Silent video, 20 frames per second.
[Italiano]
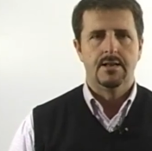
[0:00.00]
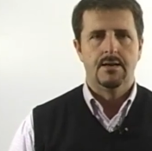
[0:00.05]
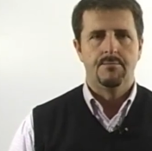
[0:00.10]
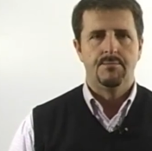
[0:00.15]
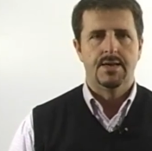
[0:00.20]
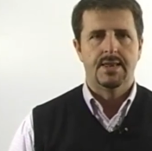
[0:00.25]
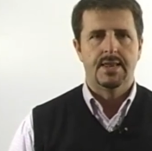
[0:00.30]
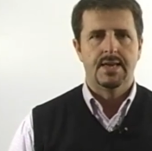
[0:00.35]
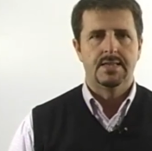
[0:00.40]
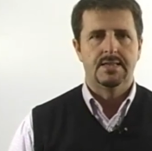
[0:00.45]
La
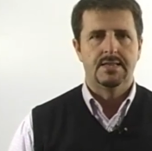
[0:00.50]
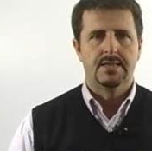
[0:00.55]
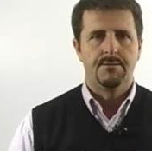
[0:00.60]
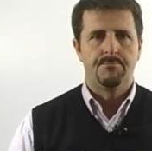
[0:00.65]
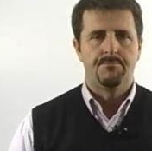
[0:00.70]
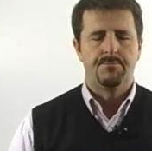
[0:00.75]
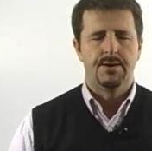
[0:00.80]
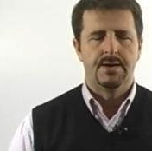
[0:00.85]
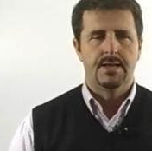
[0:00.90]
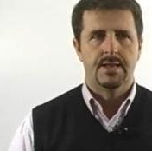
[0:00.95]
Berretti
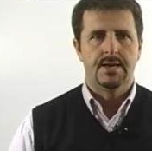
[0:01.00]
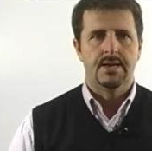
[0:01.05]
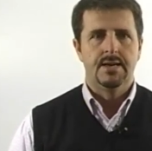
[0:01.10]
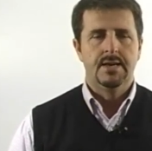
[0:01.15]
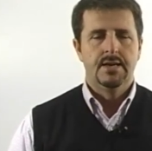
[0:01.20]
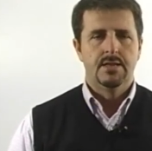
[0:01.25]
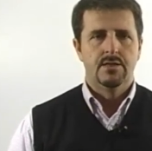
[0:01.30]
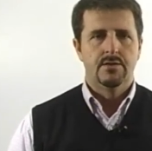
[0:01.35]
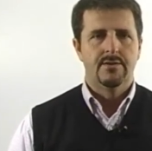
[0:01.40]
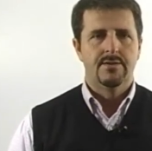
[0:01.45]
per
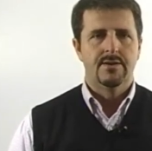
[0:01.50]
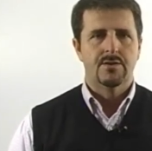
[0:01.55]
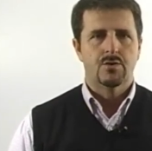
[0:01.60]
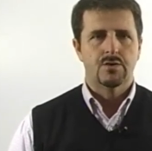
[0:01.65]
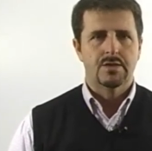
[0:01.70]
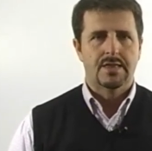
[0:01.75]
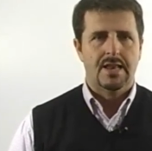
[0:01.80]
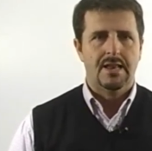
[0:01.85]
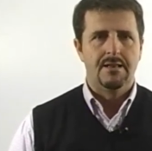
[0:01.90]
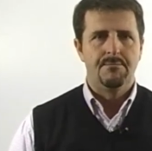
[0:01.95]
dover
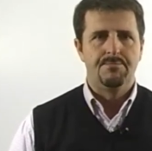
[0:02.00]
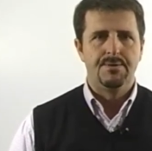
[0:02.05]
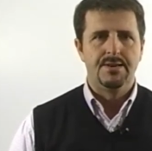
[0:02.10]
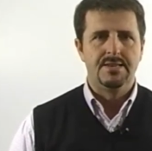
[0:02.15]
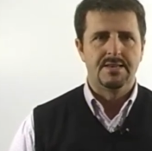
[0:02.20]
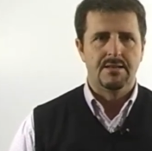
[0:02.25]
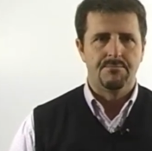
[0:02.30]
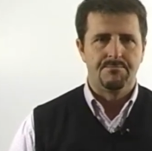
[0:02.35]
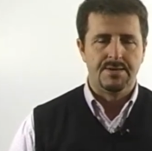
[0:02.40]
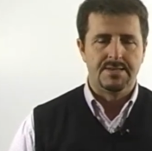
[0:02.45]
incontrare il
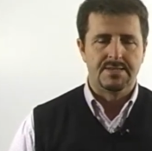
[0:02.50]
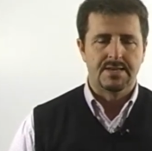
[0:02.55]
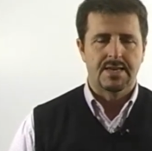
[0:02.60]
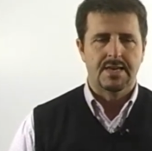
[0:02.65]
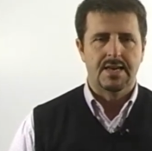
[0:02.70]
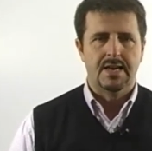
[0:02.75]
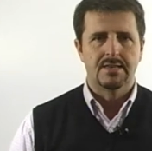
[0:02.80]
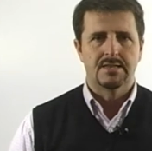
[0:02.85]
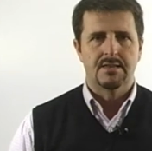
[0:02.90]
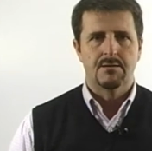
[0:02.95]
Pisa, il Pisa ha
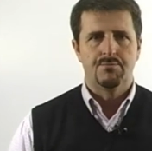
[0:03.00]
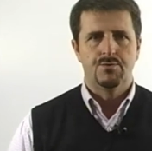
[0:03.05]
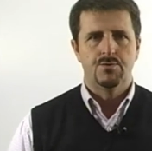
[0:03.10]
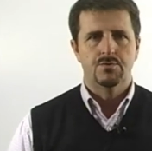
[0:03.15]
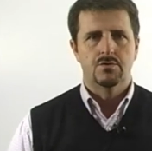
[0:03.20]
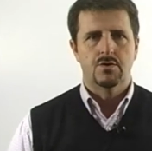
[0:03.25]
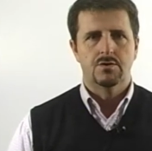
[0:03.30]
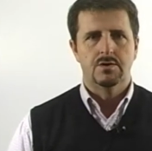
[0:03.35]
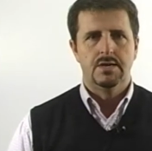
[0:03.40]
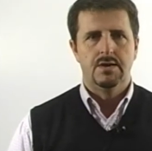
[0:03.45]
chiesto
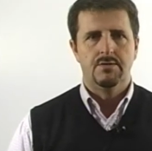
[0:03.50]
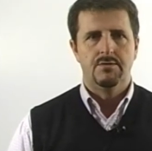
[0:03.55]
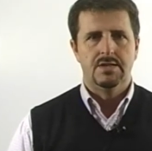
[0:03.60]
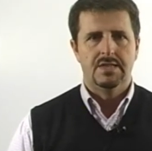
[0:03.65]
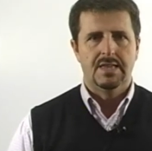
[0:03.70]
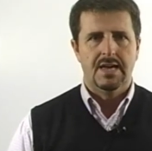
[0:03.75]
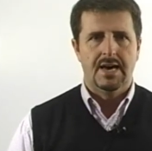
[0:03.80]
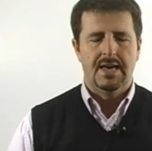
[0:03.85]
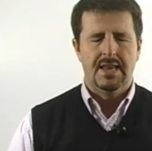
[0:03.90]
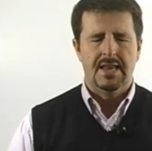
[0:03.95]
appunto di
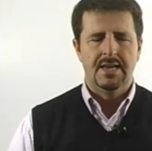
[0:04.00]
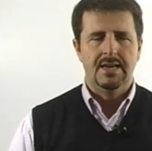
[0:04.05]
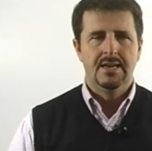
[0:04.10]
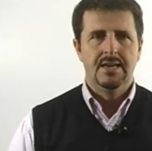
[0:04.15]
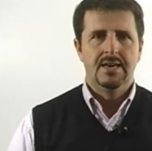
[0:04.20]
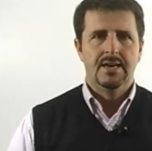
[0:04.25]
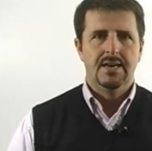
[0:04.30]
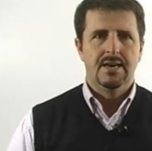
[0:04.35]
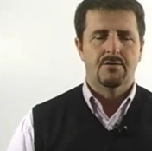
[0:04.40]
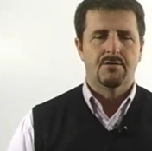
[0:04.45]
evitare
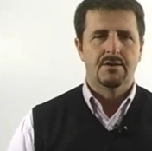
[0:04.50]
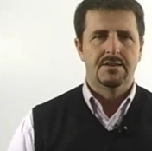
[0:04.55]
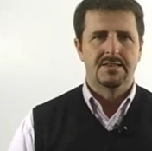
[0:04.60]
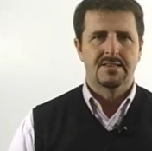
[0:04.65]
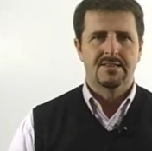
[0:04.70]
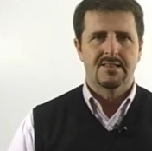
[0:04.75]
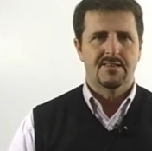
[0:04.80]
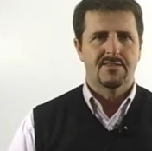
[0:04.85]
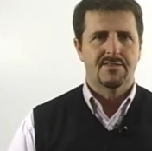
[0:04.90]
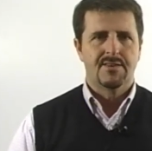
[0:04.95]
eh, questa
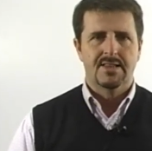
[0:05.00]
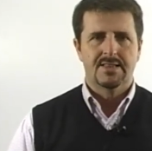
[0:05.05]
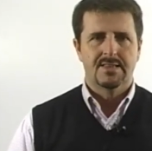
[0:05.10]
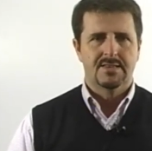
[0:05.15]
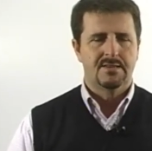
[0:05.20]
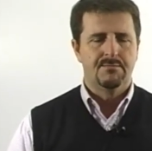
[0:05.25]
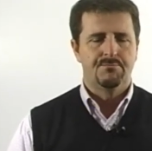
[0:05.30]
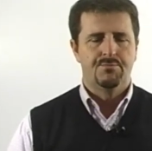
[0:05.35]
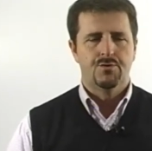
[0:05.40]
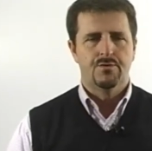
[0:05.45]
trasferta
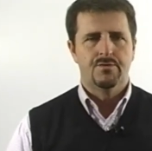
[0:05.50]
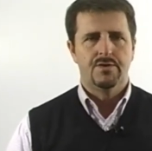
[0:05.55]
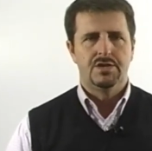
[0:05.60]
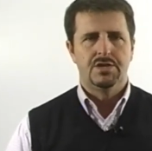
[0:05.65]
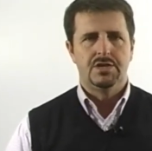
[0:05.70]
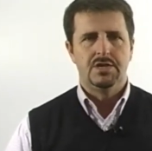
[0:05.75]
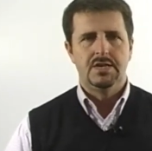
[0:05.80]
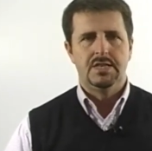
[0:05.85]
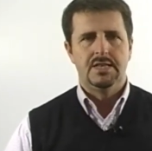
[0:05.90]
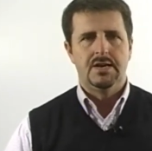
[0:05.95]
seppur
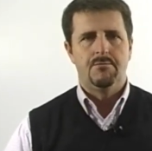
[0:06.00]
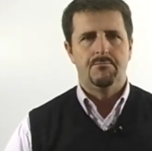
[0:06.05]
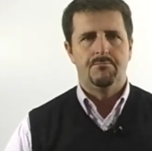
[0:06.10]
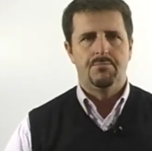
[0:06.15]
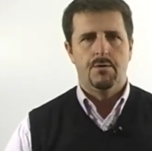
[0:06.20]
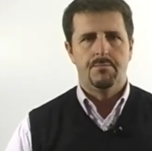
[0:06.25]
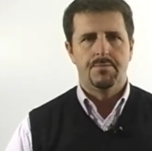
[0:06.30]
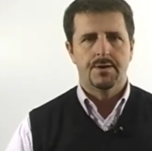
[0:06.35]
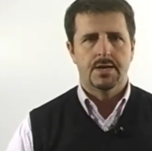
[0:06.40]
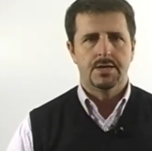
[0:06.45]
vicina, un
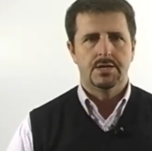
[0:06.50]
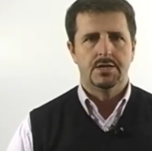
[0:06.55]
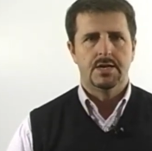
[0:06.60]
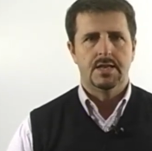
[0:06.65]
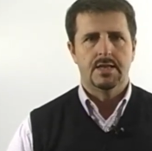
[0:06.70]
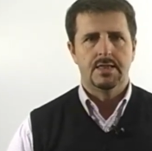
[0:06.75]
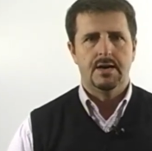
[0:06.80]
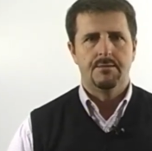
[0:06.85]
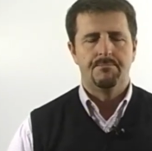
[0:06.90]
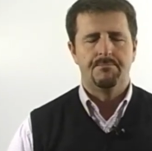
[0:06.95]
po' perché
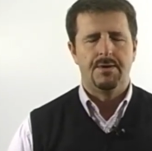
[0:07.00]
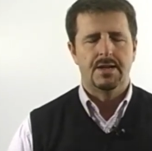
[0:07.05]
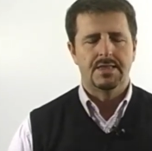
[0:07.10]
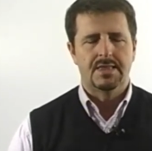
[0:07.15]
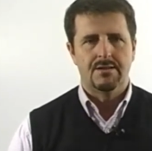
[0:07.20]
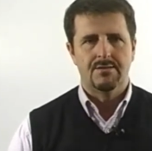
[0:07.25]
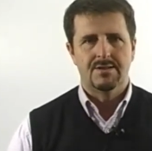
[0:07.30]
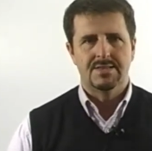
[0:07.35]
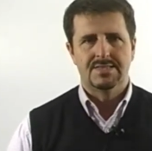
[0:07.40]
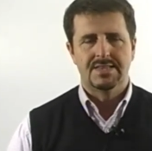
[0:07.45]
c'era da
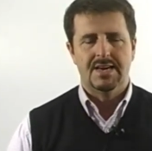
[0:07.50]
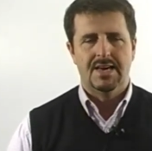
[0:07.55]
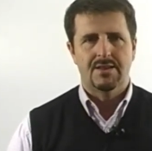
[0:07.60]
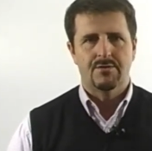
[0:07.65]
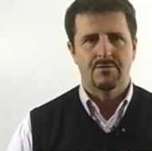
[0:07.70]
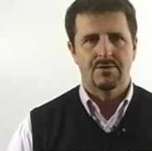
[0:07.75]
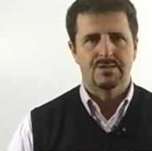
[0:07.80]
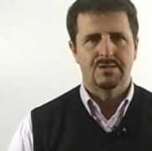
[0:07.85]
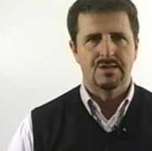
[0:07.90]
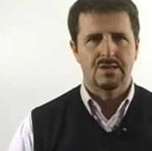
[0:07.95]
attraversare
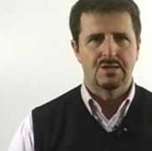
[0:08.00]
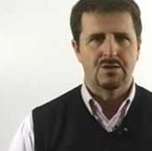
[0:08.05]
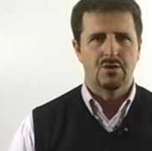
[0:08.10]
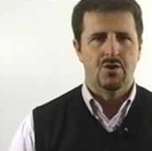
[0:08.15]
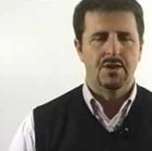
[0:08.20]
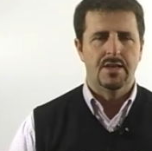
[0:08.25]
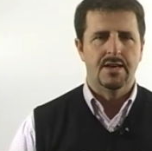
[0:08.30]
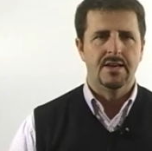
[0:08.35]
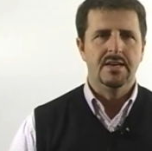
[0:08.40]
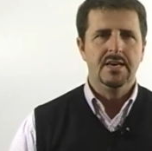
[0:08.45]
queste zone